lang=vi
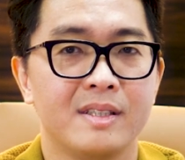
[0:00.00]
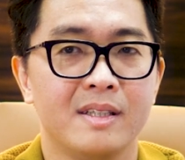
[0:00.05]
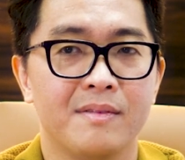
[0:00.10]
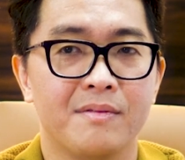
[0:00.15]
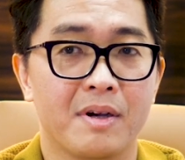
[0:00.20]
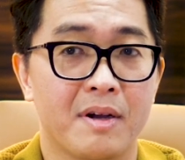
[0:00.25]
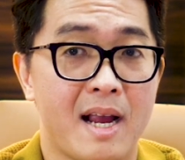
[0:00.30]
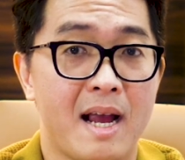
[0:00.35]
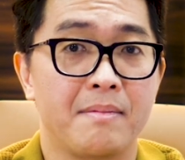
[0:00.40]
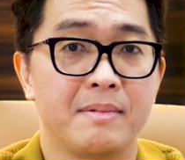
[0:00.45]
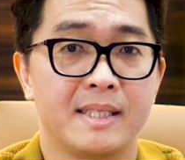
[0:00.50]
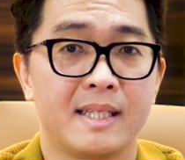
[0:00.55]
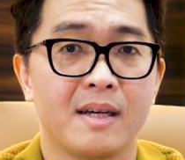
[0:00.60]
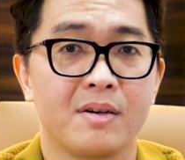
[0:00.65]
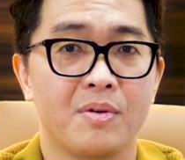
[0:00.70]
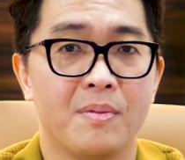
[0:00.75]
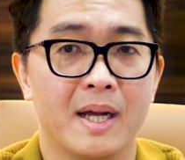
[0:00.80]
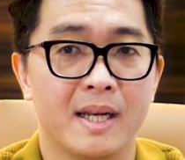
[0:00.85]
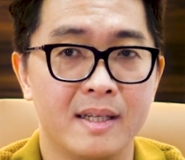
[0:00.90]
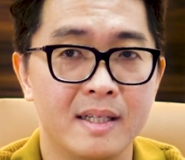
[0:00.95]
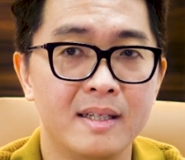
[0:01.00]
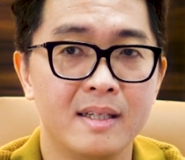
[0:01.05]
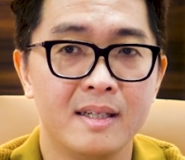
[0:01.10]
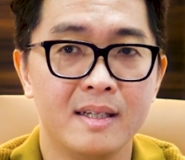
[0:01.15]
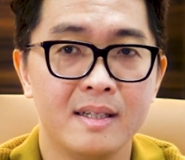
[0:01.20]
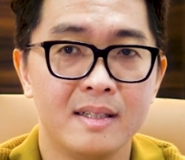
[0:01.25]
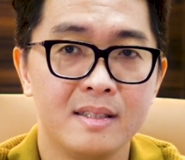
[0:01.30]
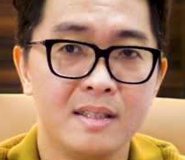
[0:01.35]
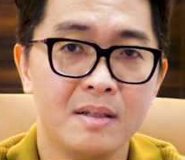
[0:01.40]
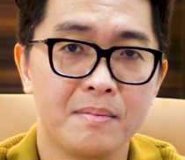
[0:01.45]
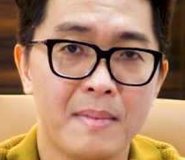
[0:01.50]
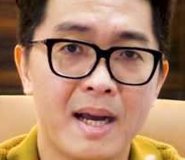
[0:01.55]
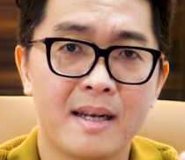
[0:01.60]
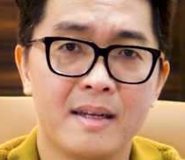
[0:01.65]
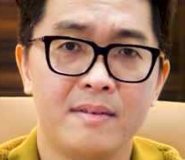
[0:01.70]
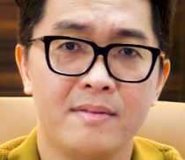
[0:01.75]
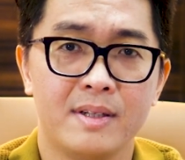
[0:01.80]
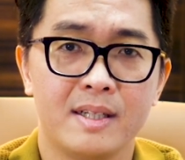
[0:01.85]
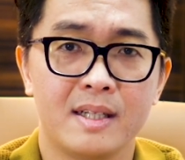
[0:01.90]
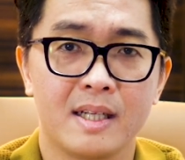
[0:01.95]
nó dựa vào cảm giác của bạn đi nhưng bạn
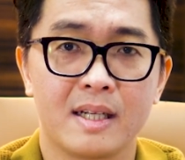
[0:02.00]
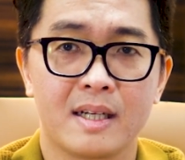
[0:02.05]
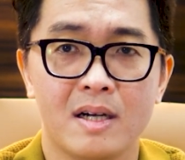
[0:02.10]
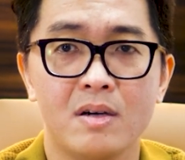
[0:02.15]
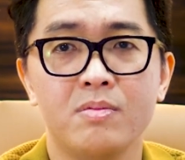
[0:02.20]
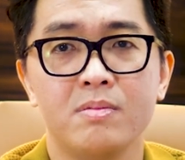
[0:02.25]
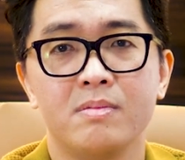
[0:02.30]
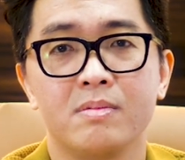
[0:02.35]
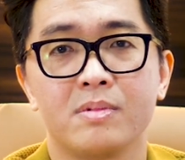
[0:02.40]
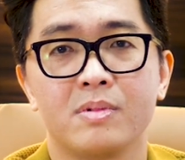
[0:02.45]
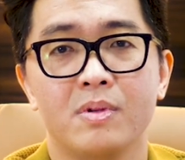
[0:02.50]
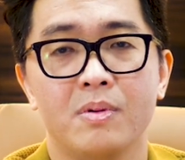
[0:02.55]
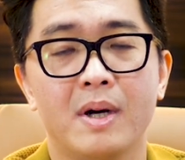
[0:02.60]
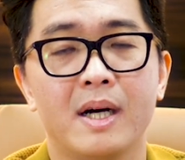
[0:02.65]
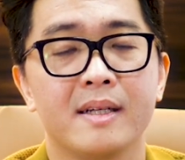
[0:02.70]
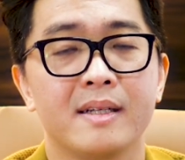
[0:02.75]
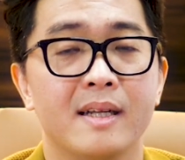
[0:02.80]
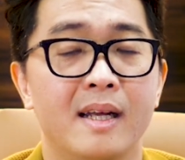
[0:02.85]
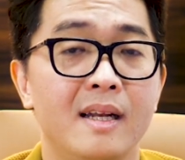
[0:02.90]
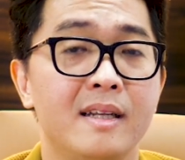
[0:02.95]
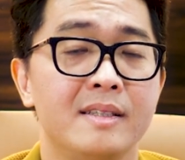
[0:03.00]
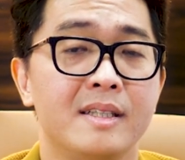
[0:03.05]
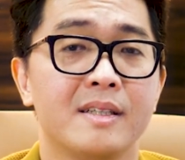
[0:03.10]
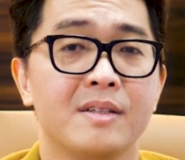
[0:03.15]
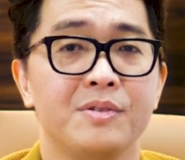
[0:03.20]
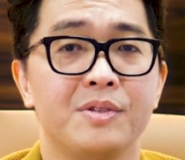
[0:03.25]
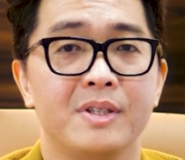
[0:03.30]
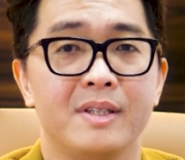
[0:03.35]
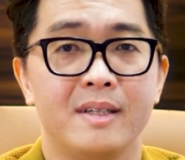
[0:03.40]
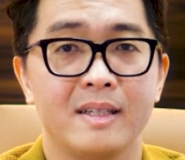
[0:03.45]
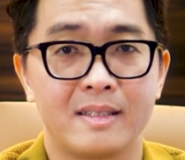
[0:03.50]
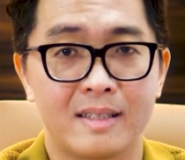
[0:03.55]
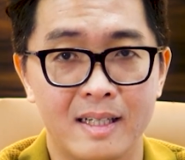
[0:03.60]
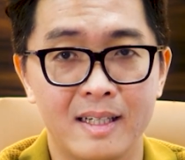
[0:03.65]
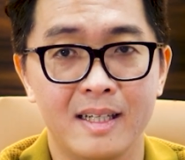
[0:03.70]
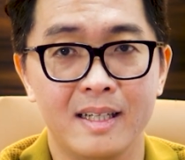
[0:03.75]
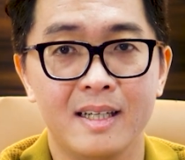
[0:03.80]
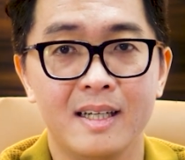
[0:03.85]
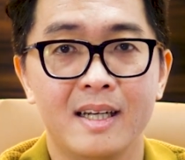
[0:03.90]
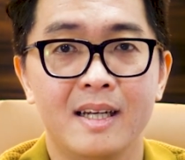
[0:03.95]
ấy vẫn thành công đúng không đấy là những câu chuyện thực
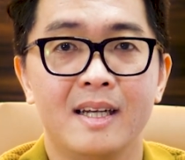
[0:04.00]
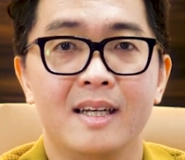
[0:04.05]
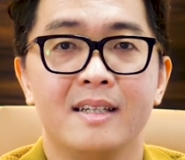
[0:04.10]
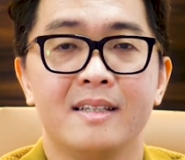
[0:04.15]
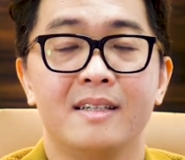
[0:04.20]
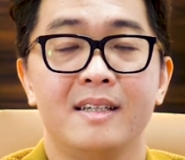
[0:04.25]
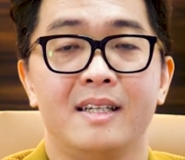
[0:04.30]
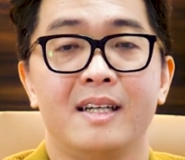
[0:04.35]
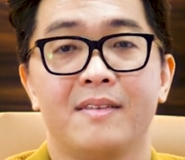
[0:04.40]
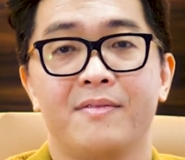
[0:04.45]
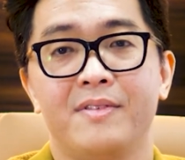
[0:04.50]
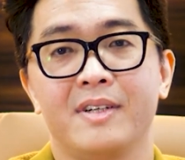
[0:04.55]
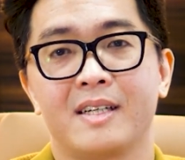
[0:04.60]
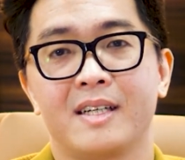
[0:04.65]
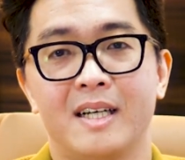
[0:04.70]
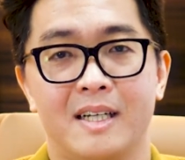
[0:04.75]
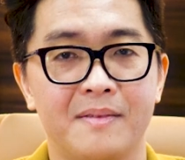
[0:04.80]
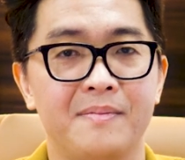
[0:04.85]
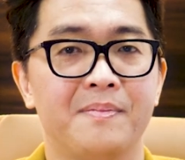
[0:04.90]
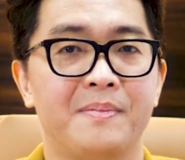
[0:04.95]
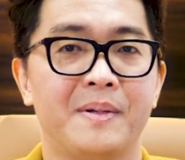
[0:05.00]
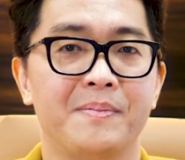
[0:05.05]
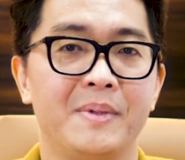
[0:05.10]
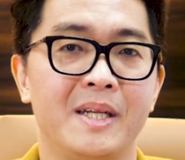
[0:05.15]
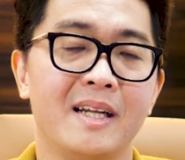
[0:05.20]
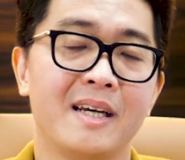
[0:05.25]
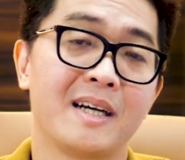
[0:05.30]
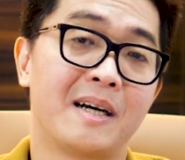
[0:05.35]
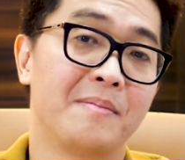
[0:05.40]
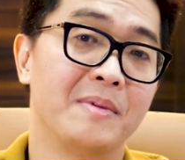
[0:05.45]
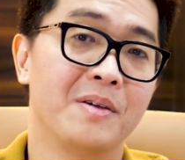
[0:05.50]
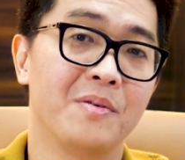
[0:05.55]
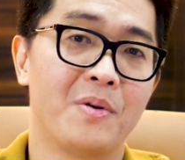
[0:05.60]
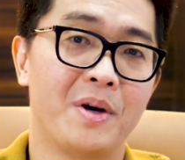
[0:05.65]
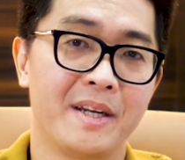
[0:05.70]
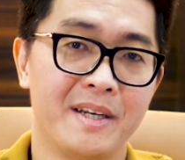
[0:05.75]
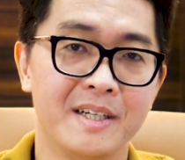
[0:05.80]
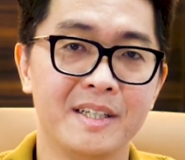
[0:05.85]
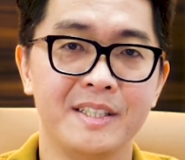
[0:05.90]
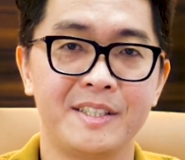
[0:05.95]
tế người thật việc thật mà mình đã gặp ở
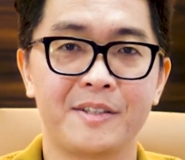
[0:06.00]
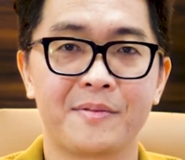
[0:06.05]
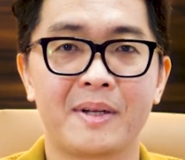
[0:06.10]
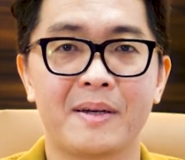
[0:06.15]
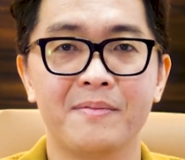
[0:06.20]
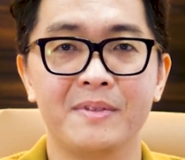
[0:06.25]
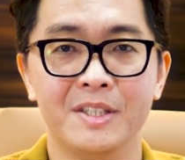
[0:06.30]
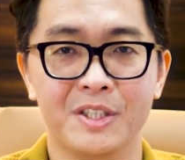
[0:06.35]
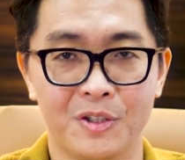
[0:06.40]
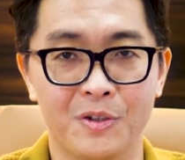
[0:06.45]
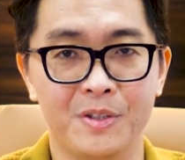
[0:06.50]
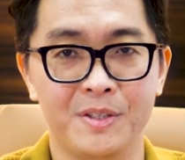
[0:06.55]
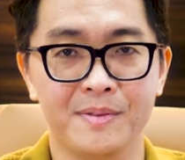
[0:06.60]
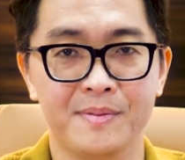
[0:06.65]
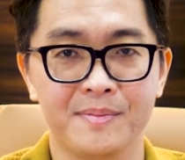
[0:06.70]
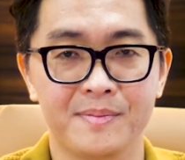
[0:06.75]
ngoài đời trong năm vừa rồi